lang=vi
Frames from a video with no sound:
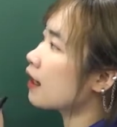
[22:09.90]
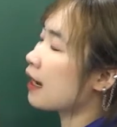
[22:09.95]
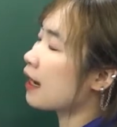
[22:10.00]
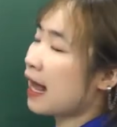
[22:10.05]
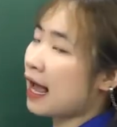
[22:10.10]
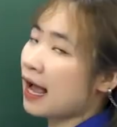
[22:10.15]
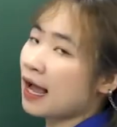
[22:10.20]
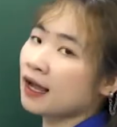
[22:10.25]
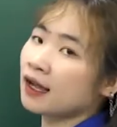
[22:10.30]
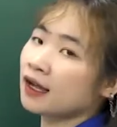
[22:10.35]

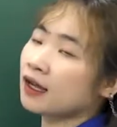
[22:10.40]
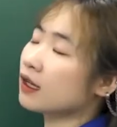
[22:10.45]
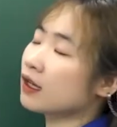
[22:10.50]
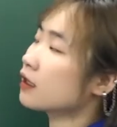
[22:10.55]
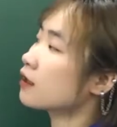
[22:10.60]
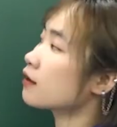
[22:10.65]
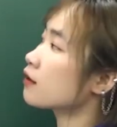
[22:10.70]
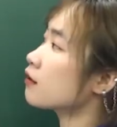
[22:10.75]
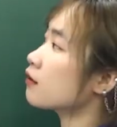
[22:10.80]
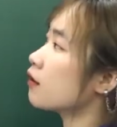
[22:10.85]
là
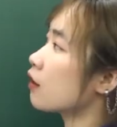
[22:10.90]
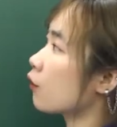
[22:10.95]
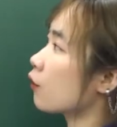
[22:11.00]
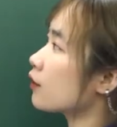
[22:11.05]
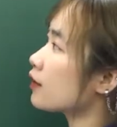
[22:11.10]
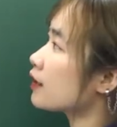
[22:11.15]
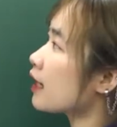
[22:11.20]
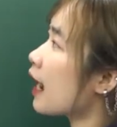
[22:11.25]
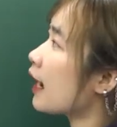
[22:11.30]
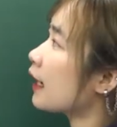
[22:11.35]
sửa
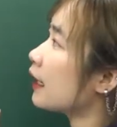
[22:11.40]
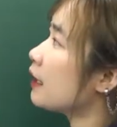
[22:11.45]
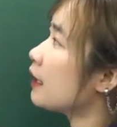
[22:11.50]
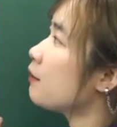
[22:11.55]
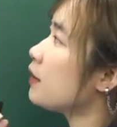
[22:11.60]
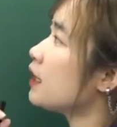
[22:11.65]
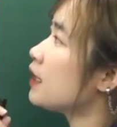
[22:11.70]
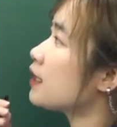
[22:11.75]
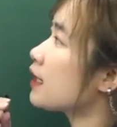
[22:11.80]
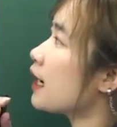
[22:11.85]
lỗi sai
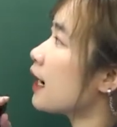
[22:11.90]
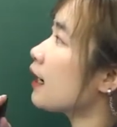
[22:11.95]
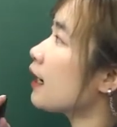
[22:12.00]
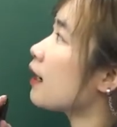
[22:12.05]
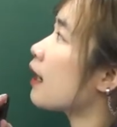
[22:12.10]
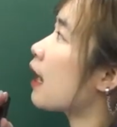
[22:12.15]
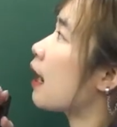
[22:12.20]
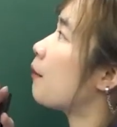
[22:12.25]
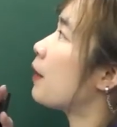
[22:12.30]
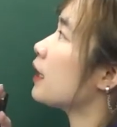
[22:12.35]
imitate
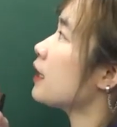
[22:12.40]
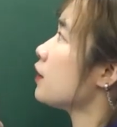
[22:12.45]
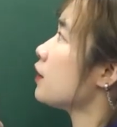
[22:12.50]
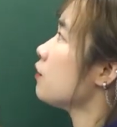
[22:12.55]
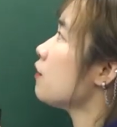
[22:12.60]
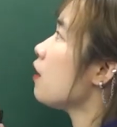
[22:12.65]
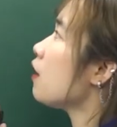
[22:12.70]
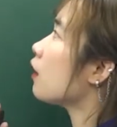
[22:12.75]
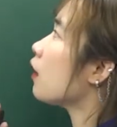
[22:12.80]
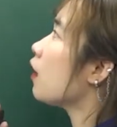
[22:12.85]
là bắt
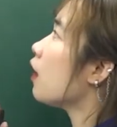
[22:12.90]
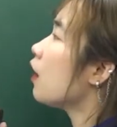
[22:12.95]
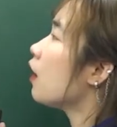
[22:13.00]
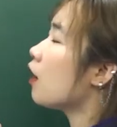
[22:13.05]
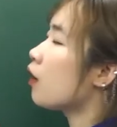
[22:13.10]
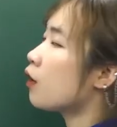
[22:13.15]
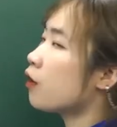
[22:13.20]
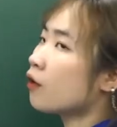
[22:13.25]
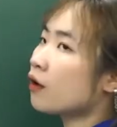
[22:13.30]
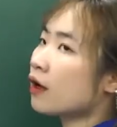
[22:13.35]
chước
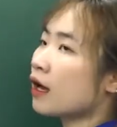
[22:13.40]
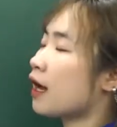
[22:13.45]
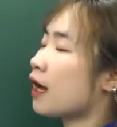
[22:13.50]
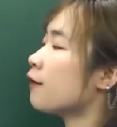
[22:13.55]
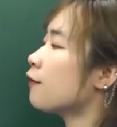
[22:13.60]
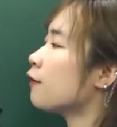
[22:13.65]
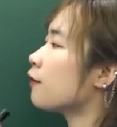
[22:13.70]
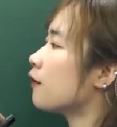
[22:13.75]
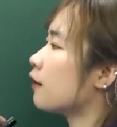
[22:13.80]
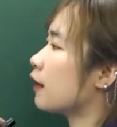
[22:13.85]
look
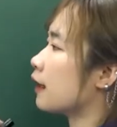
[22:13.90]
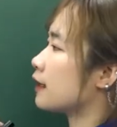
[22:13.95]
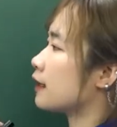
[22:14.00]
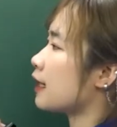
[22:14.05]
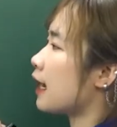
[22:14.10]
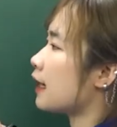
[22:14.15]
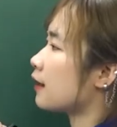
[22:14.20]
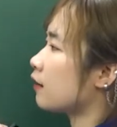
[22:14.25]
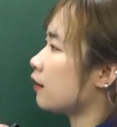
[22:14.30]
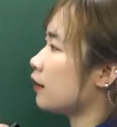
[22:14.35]
up và
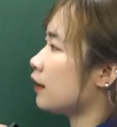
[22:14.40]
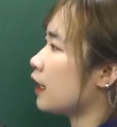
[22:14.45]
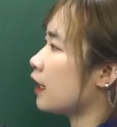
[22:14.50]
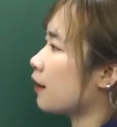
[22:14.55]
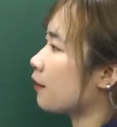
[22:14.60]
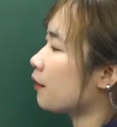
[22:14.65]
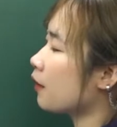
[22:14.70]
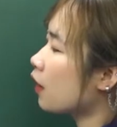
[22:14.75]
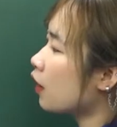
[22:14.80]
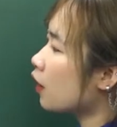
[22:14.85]
tra từ
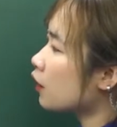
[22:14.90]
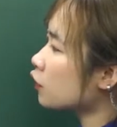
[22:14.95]
điển.